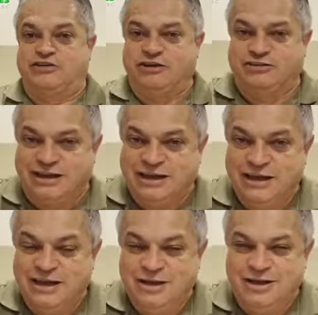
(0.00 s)
é que ele
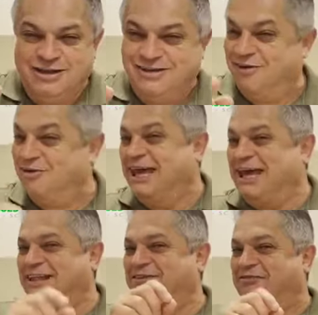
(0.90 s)
disse? O
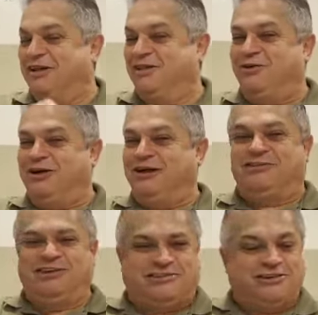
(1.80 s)
que, é que ele
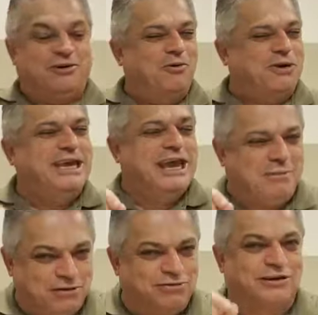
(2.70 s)
falou? Tite, o que
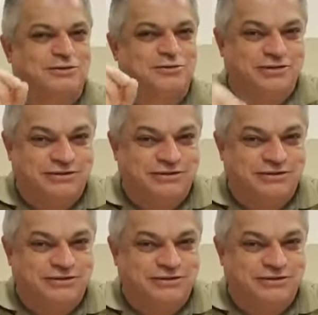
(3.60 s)
é mesmo que tu